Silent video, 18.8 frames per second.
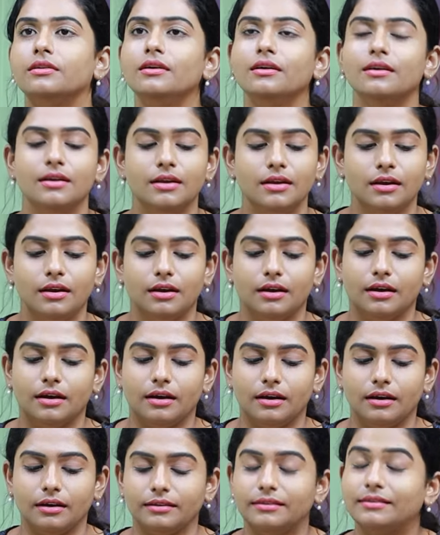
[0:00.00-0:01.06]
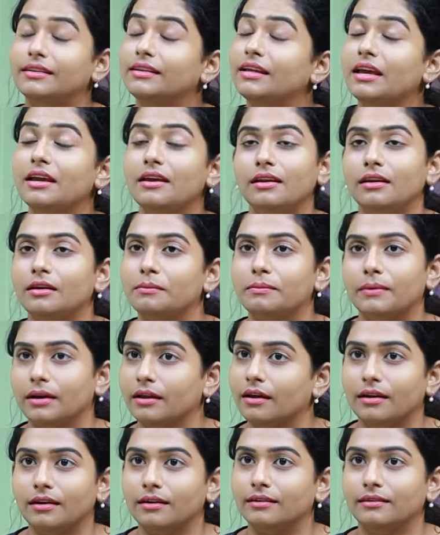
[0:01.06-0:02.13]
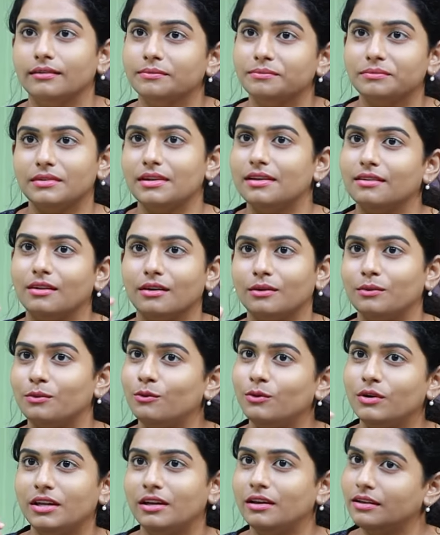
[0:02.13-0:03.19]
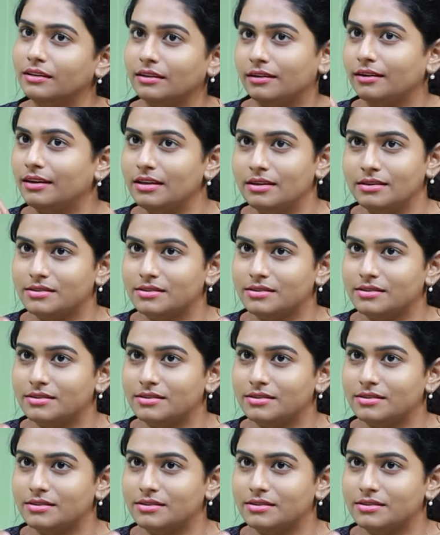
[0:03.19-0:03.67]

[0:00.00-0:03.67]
வந்து தேயிலை பணியாரல் அந்த ஊட்டியில் அந்த டீ